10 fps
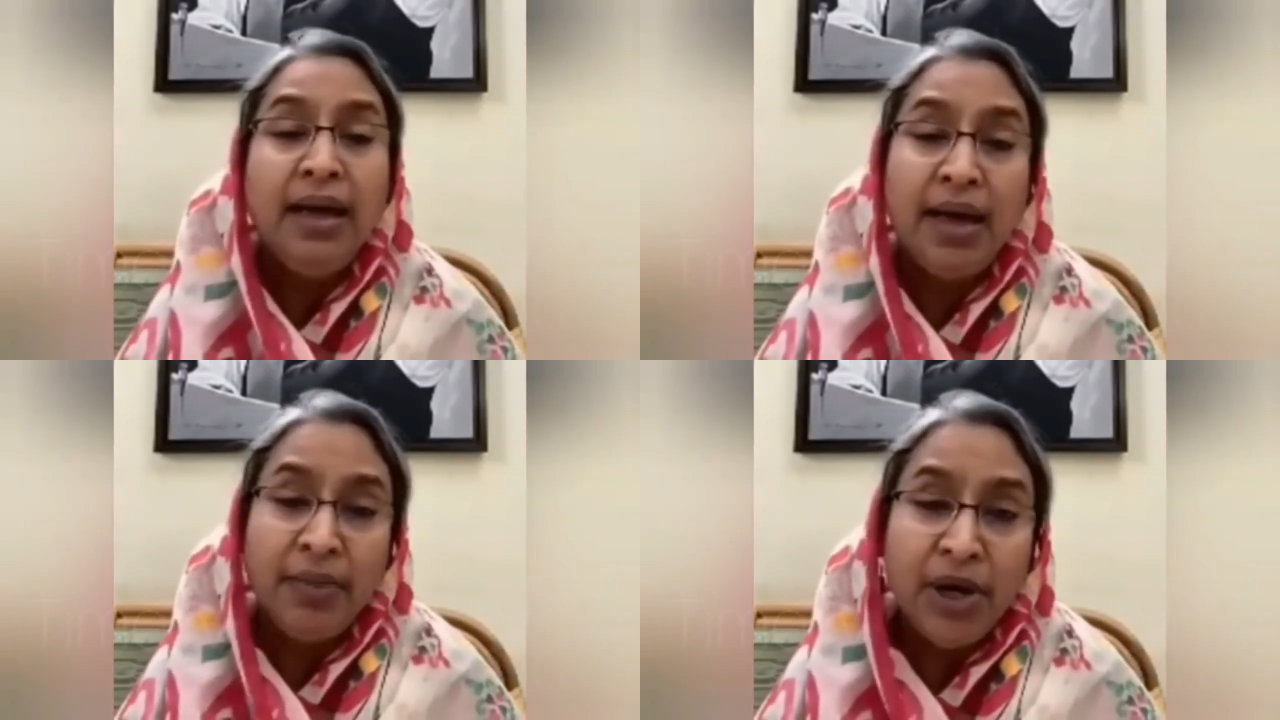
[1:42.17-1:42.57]

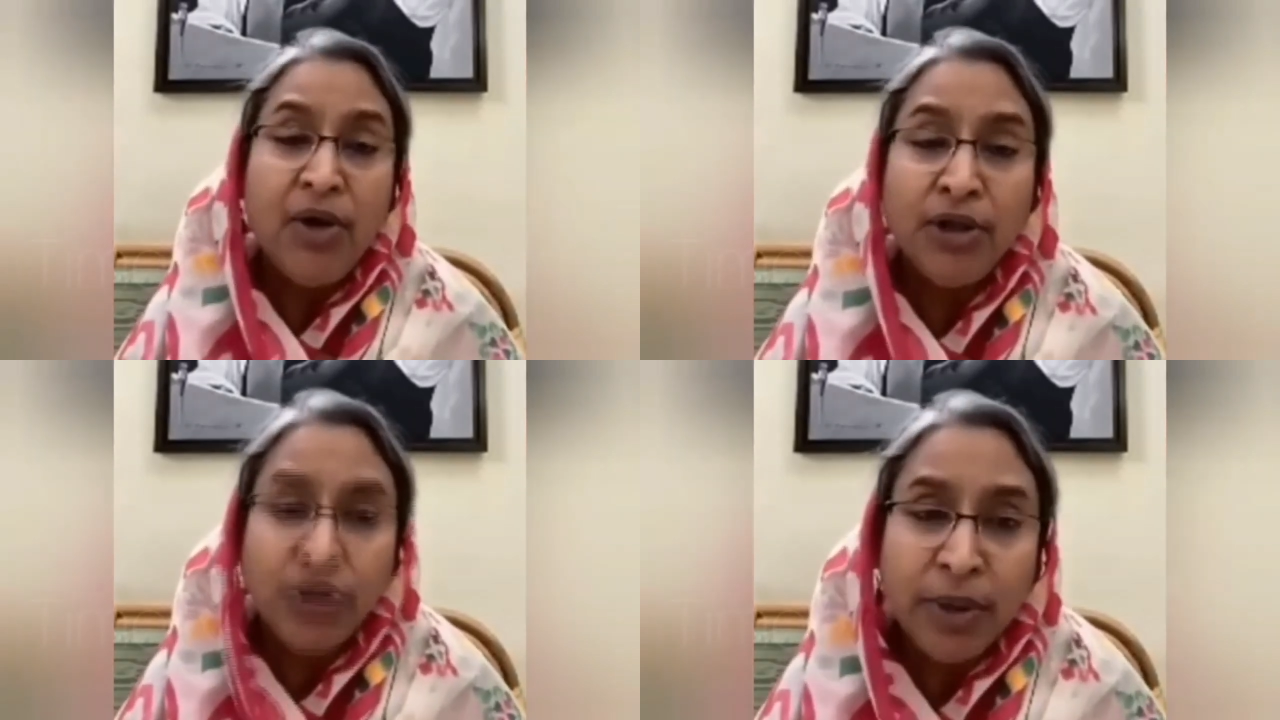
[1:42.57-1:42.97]
আমরা
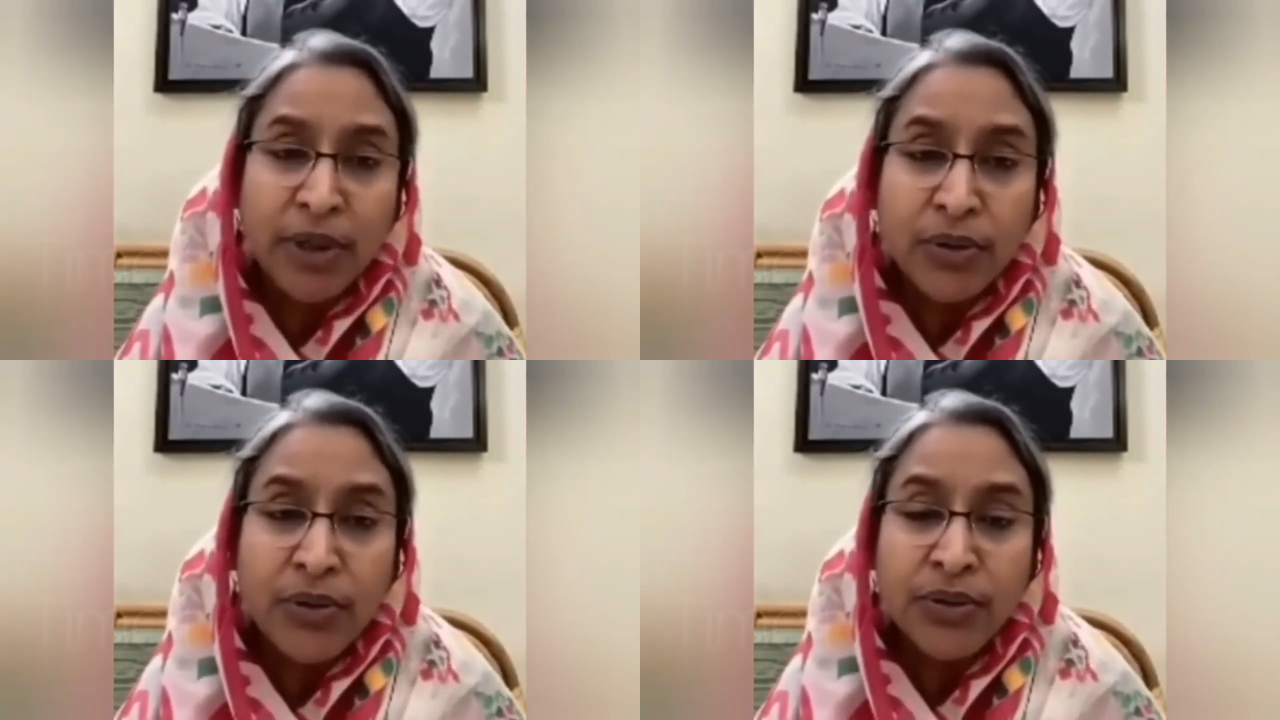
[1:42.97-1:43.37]
হয়তোবা
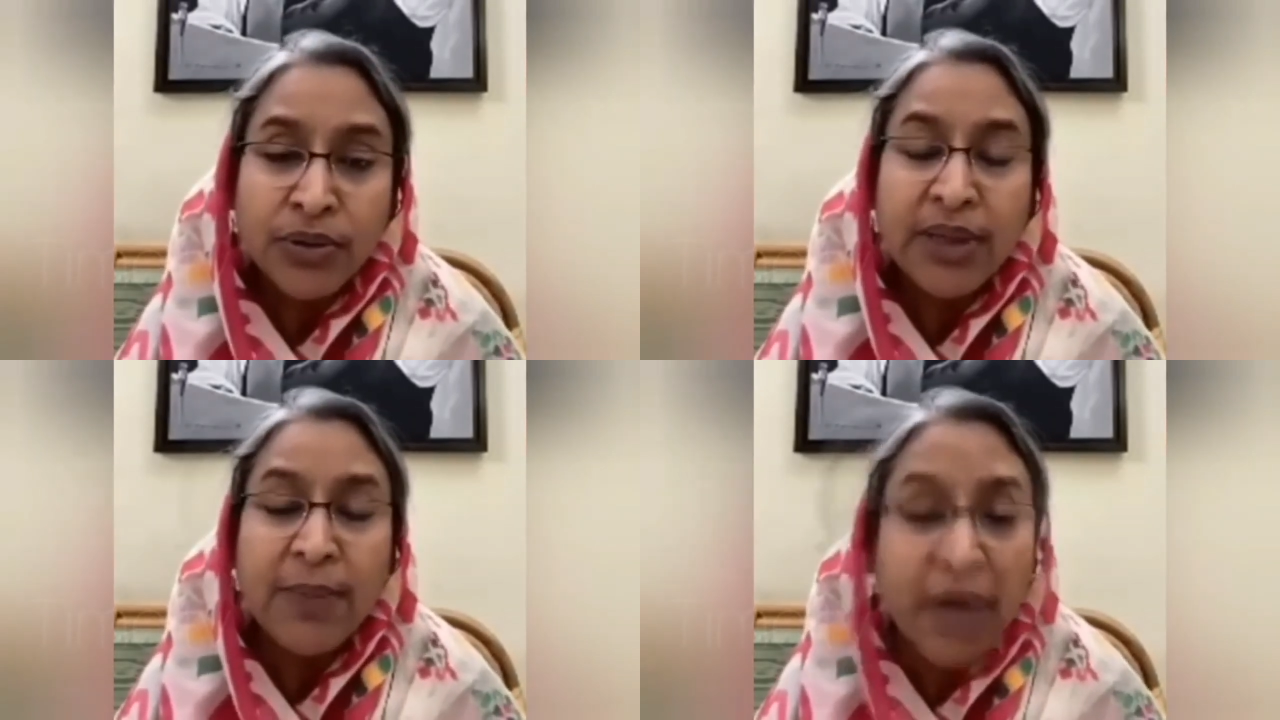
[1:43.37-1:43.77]
গ্রহণ
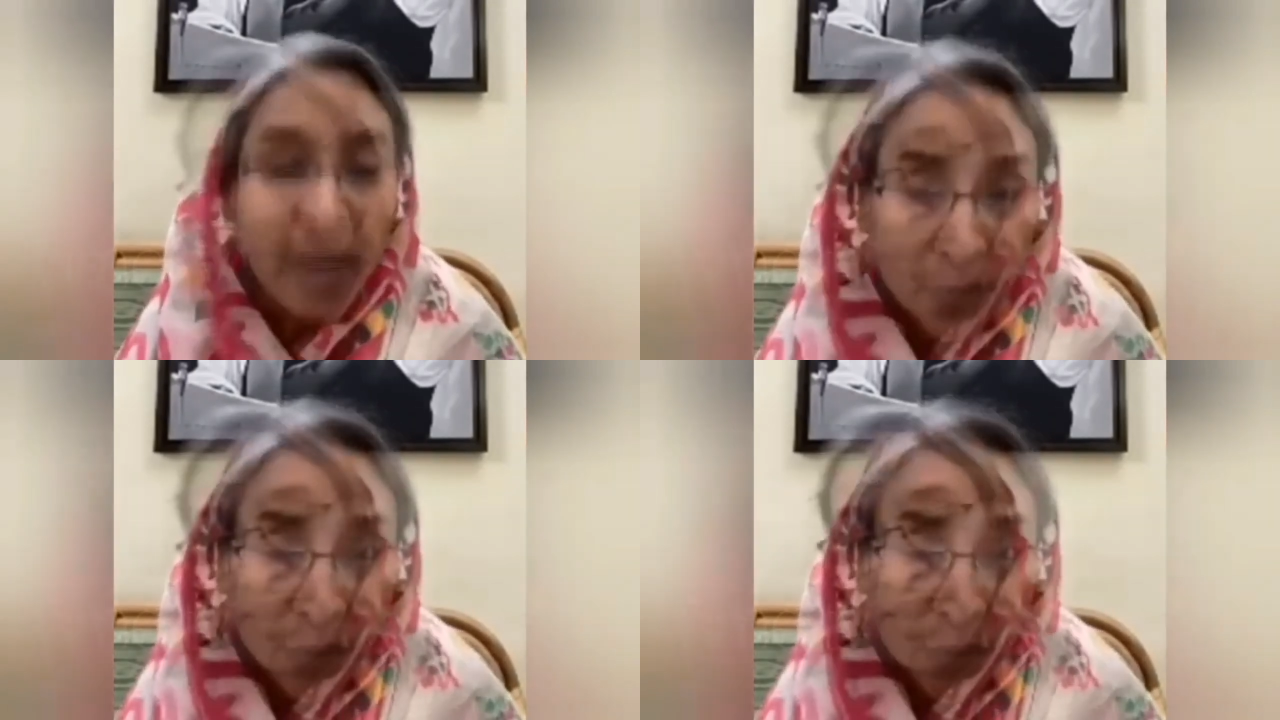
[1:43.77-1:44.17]
করতে পারবো